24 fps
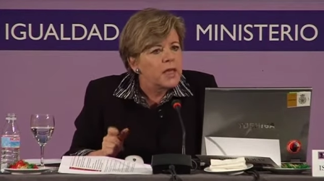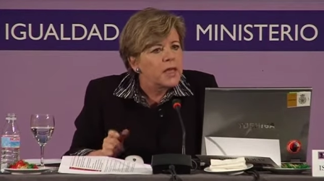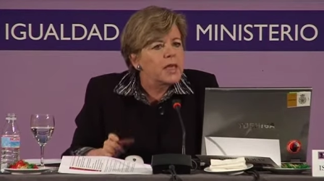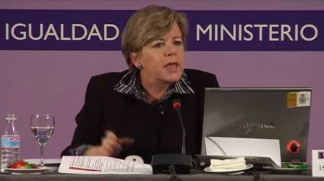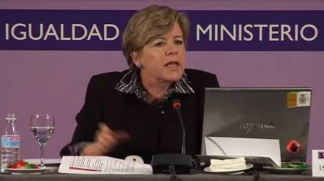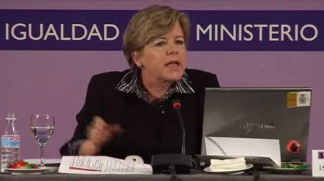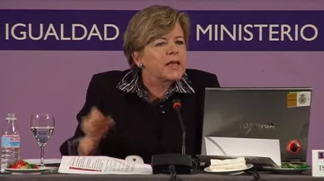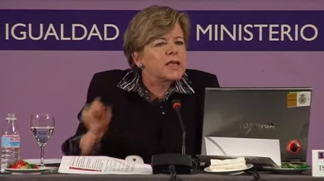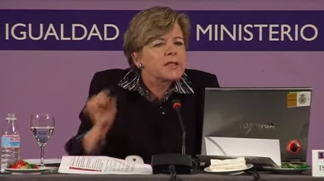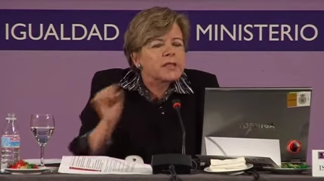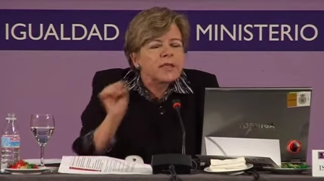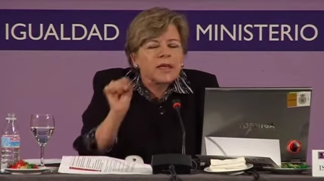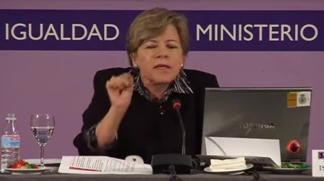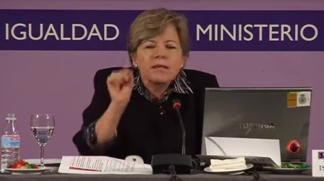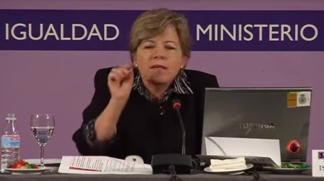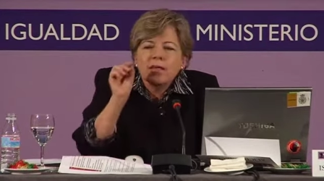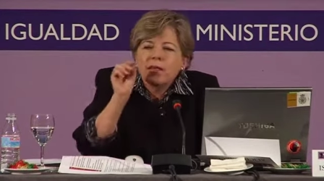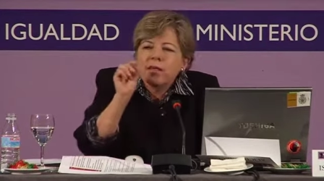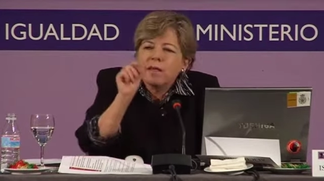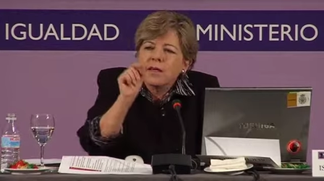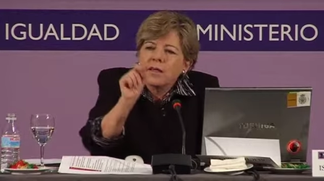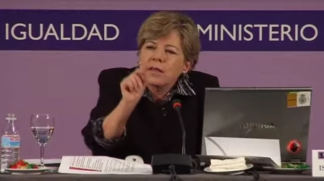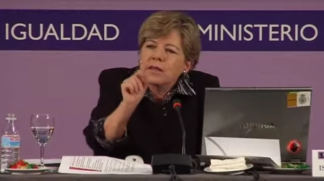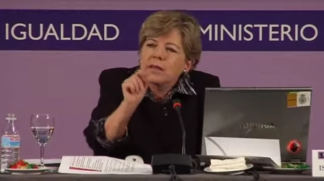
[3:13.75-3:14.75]
y que está
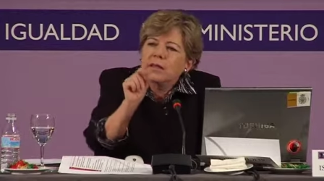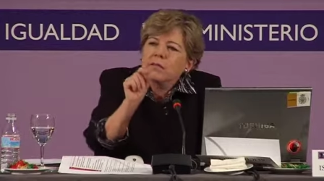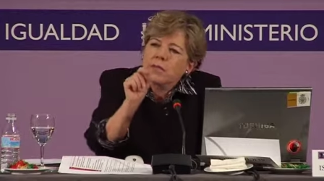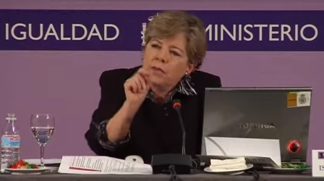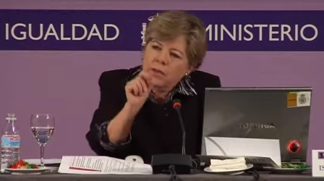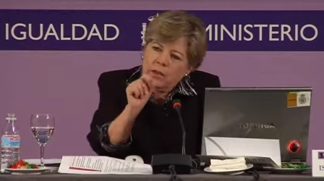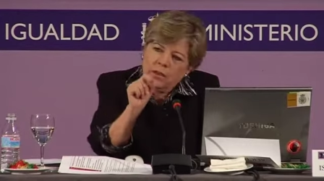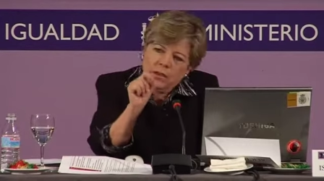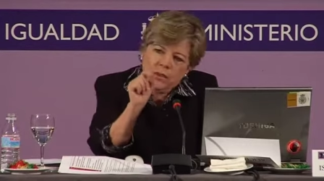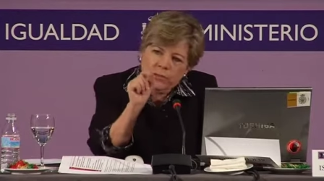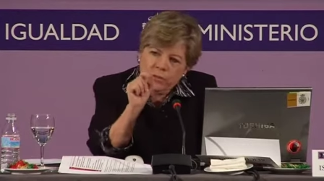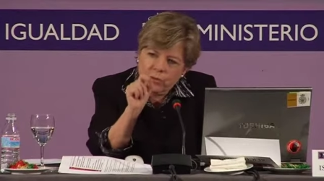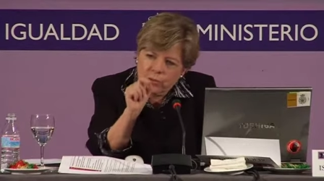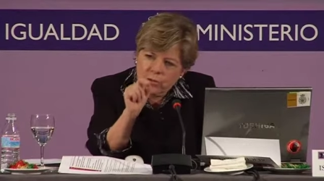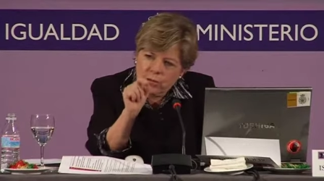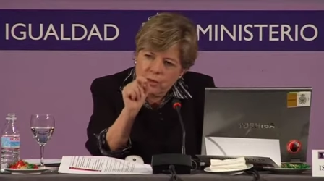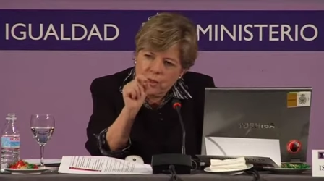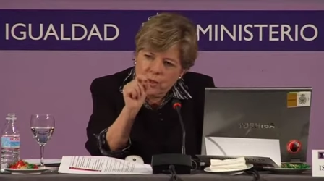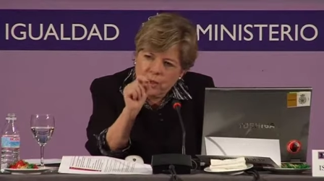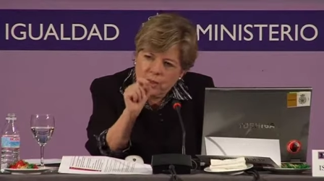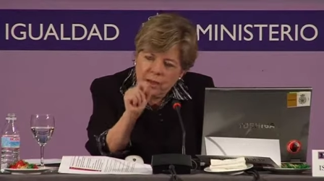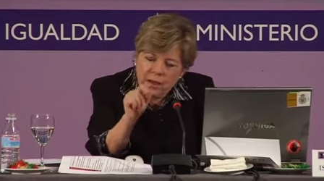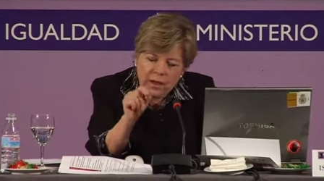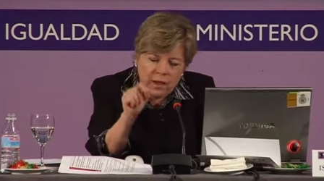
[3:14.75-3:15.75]
directamente
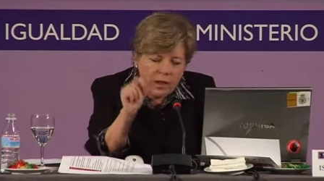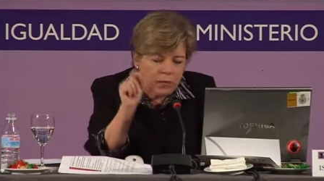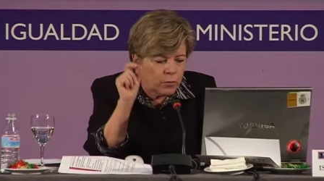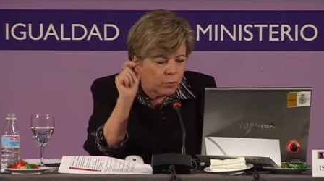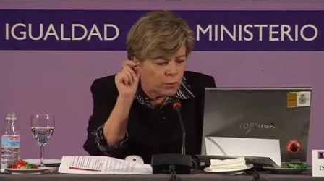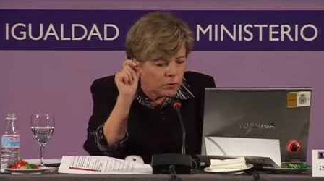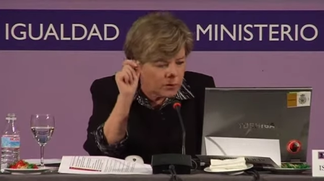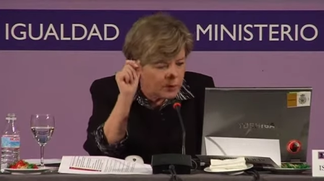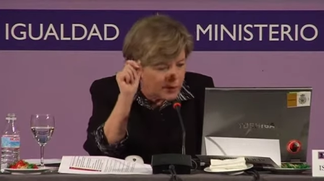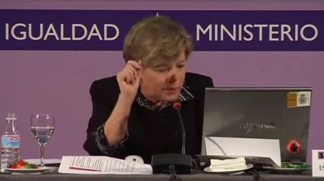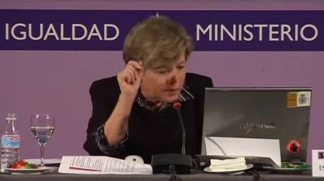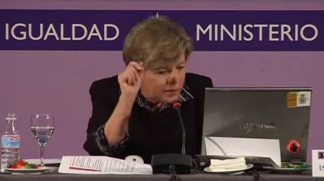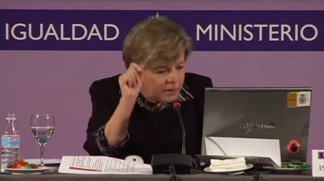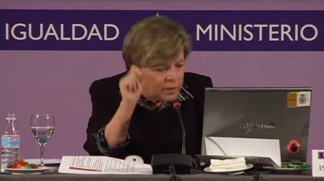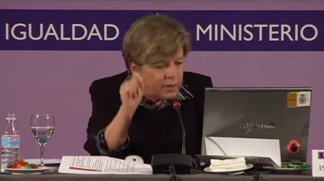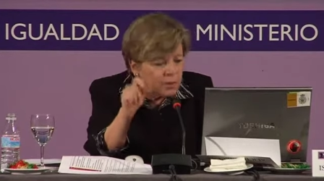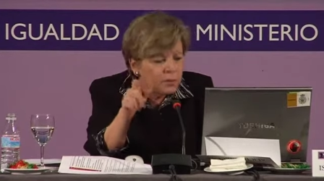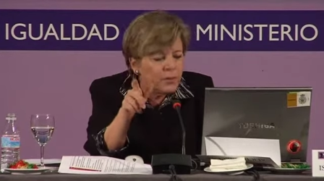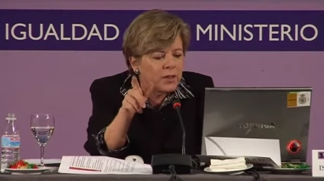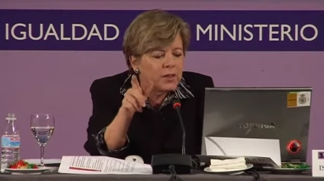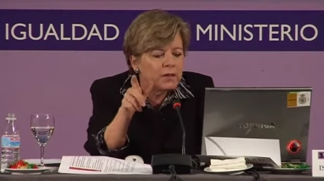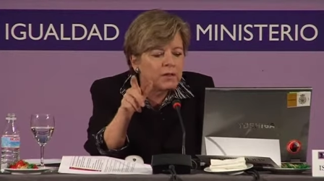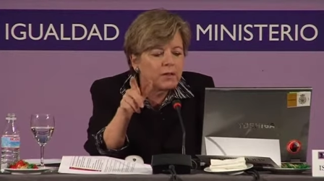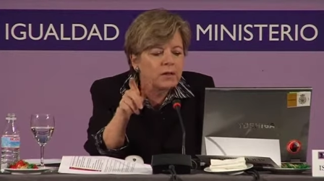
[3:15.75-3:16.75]
asociada a
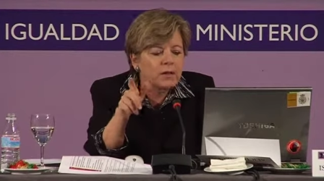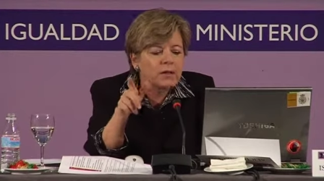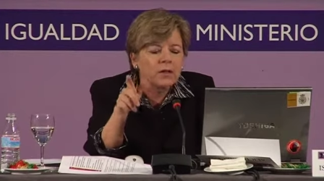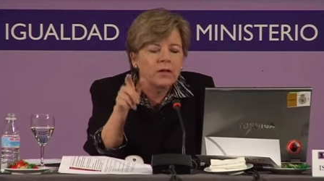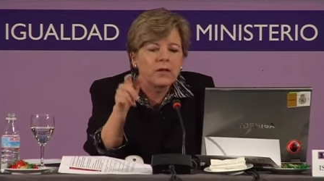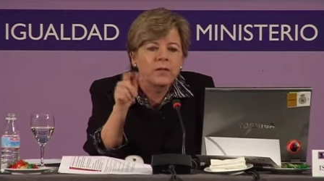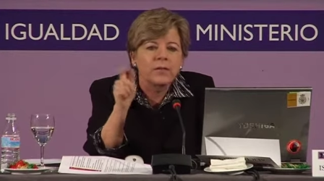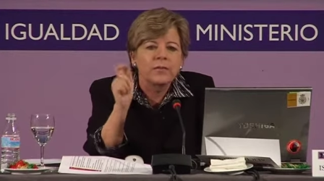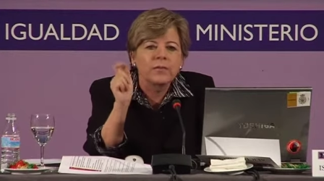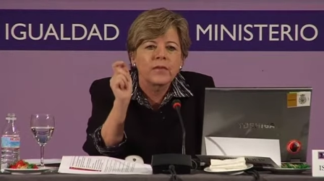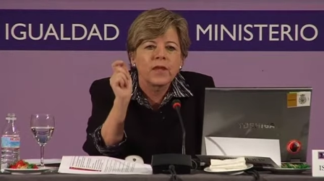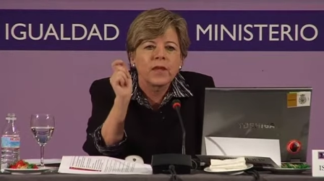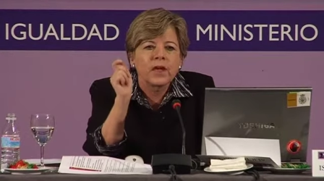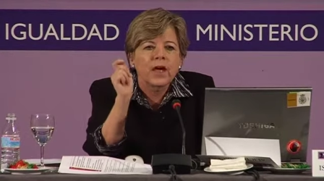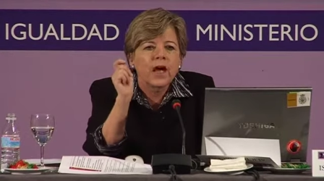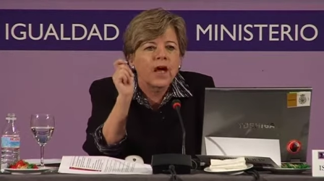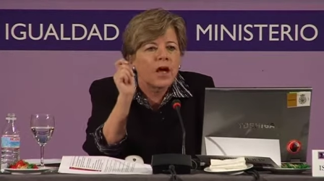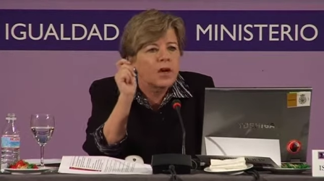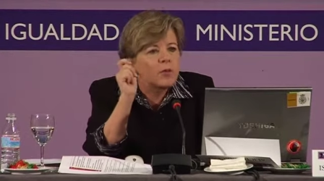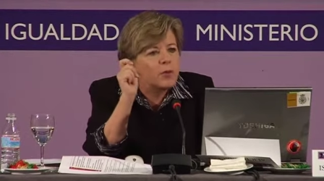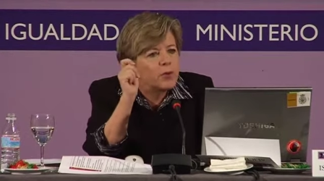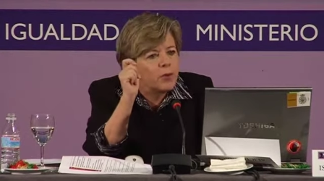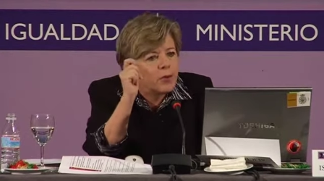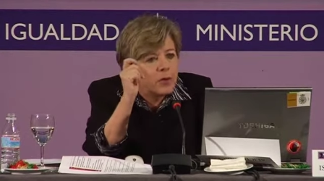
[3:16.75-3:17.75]
mortalidad materna,
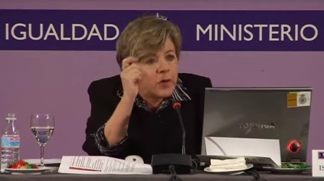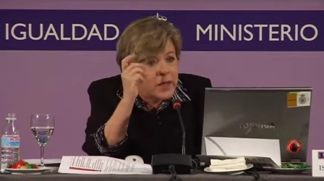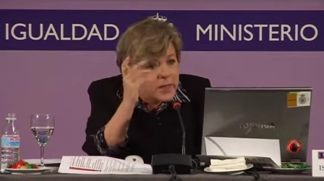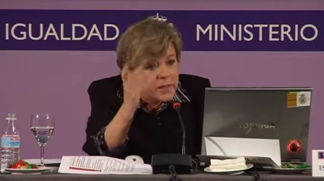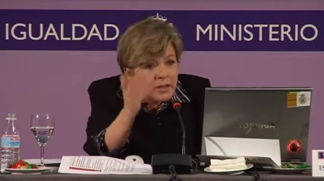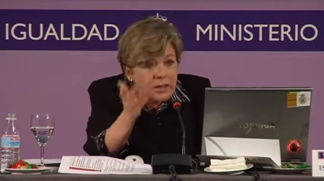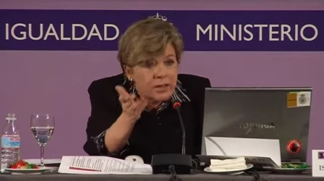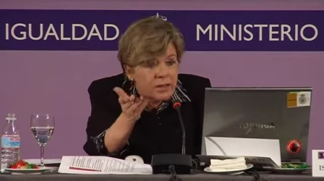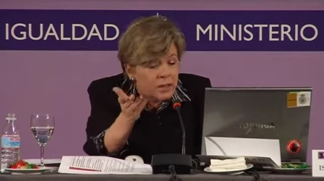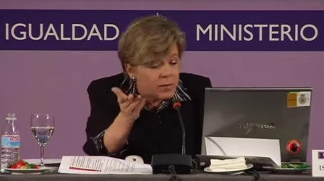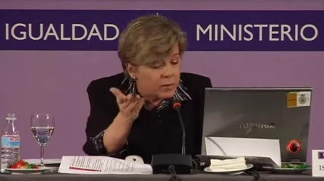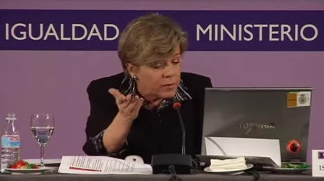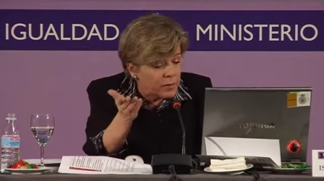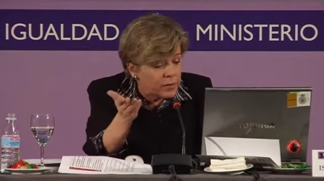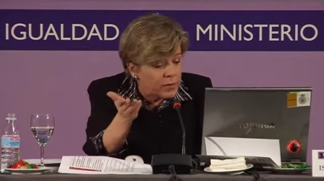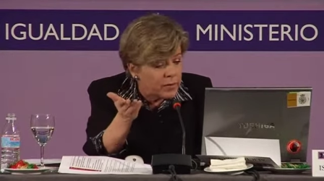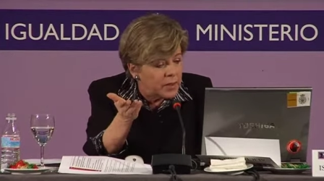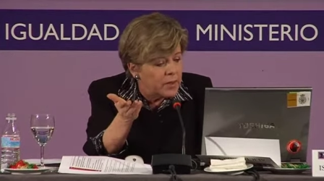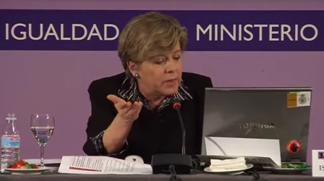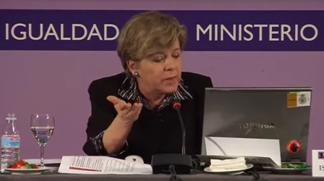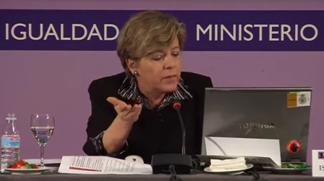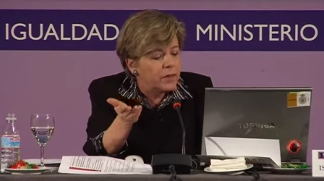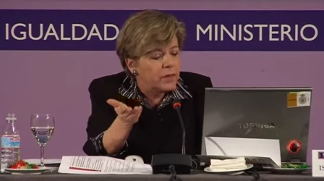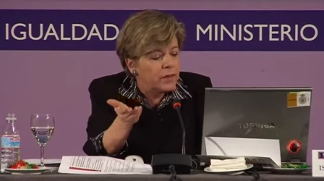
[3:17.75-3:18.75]
a violencia
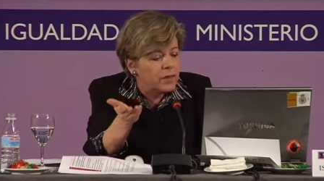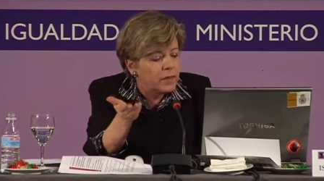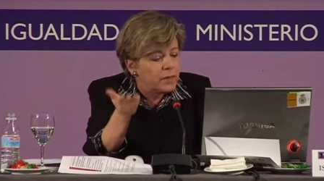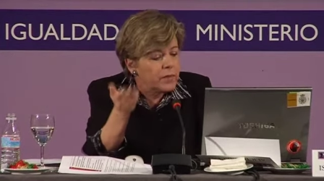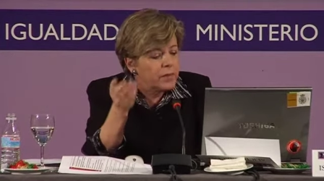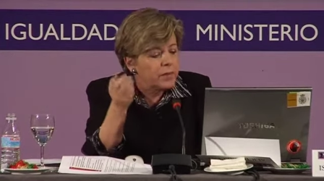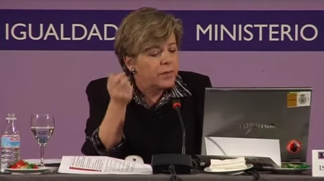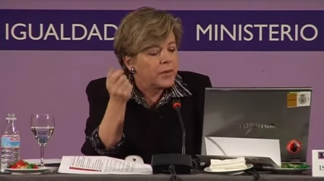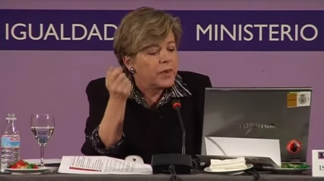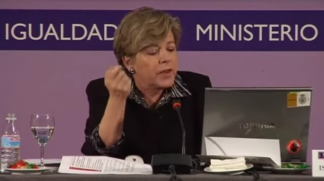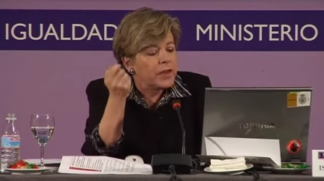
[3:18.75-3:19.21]
familiar,